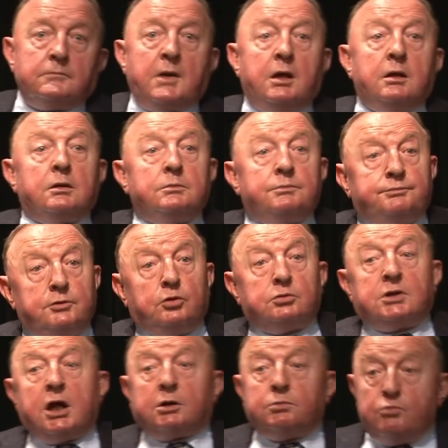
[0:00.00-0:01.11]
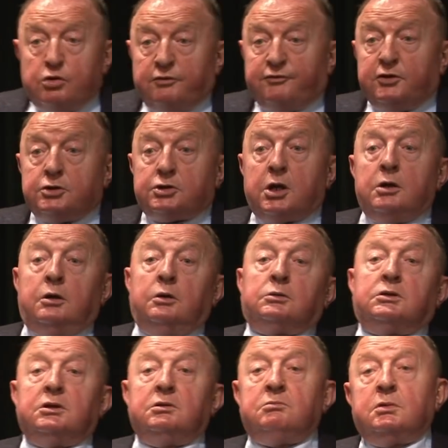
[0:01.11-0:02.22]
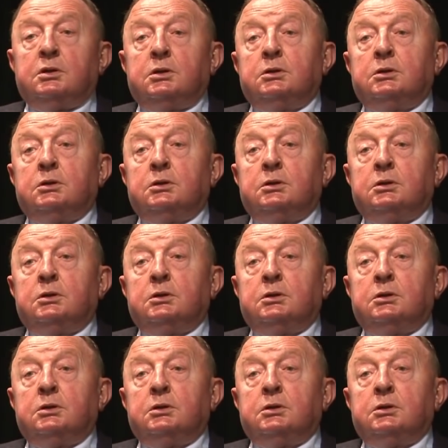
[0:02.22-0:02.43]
E, no tak mówi się o tym. E,